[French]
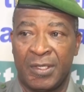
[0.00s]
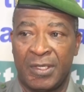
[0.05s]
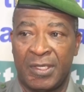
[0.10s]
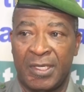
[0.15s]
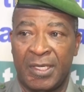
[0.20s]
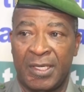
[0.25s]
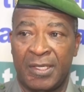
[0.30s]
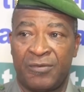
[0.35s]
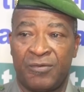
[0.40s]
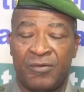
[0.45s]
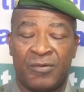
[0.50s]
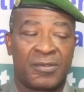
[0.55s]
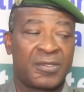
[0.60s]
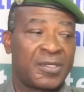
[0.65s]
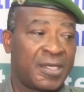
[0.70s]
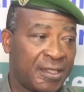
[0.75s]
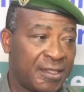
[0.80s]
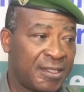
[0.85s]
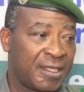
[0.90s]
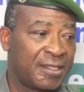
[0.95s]
qui est d'une
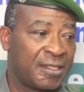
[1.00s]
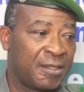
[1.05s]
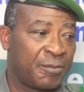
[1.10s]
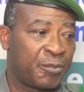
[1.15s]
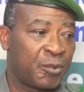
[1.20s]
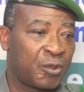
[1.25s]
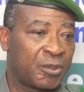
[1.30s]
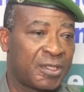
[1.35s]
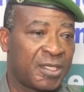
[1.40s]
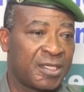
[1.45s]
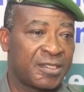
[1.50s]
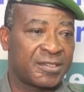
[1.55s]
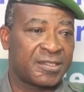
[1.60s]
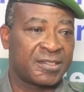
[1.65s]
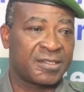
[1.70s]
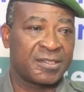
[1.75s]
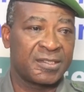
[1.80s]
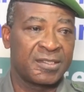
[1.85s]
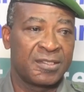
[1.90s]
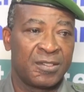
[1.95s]
très grande
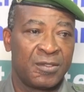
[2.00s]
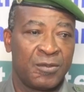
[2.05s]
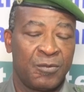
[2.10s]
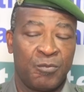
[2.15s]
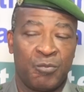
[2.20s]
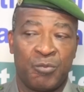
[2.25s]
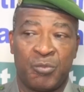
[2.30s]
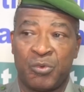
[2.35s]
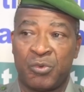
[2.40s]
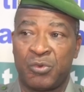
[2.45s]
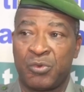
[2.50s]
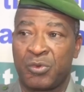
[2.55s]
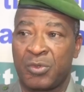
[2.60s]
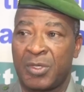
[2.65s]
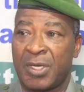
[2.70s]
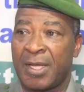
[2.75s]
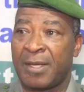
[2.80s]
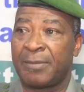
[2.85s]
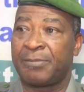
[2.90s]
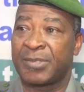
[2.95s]
importance pour
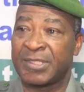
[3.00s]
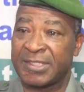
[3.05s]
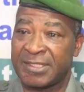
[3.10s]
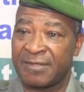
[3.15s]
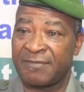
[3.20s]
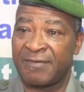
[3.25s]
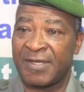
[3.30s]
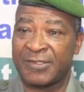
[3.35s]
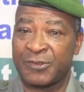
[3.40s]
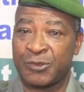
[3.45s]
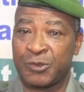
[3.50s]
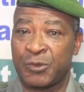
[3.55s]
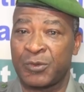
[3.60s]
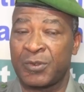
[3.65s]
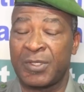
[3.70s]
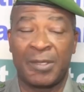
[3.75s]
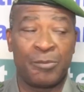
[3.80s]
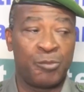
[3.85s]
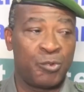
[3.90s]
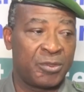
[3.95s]
la préservation
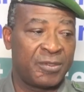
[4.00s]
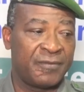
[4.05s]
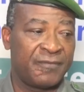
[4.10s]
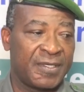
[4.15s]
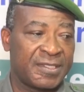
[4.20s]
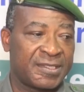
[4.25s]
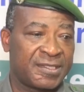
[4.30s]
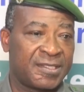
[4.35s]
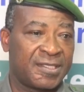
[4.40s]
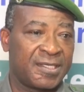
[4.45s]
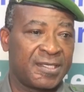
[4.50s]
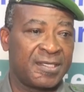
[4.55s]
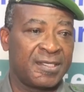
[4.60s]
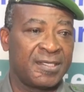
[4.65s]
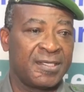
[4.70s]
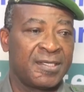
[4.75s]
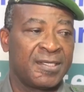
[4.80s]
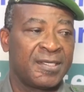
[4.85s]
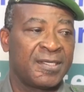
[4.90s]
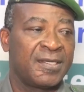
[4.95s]
de la biodiversité
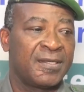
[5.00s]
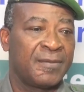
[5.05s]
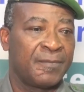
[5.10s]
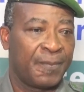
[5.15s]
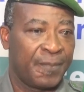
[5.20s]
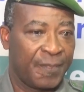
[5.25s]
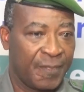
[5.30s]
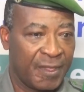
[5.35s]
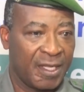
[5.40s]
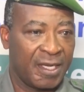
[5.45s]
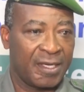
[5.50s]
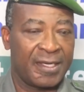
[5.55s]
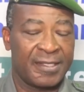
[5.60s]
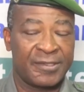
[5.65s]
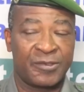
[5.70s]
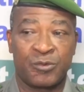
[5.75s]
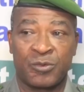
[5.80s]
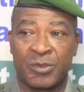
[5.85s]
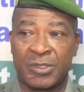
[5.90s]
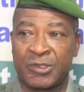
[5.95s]
dans la
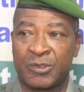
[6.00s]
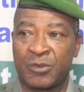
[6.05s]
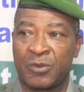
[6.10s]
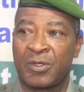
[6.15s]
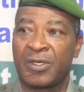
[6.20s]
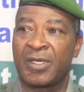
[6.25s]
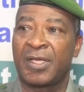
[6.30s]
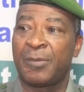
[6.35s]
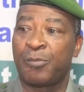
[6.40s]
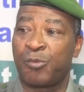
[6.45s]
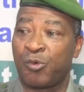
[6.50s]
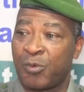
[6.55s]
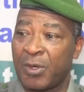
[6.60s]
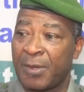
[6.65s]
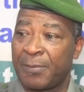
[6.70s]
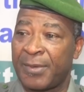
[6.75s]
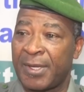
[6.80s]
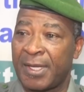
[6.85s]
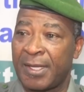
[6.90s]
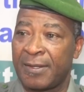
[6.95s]
sous-région et
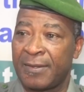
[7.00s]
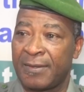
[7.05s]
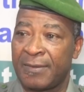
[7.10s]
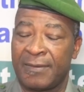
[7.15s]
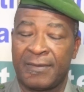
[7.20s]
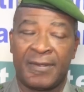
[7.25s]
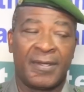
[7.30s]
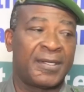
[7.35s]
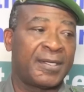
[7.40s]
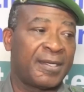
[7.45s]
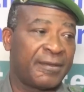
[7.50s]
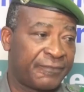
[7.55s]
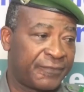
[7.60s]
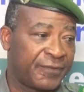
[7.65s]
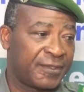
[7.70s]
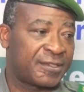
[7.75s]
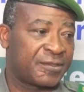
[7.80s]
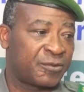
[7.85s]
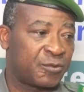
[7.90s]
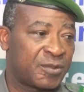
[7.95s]
pourquoi pas en
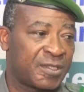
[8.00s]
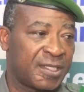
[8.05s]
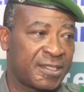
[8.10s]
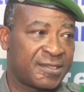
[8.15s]
Afrique tout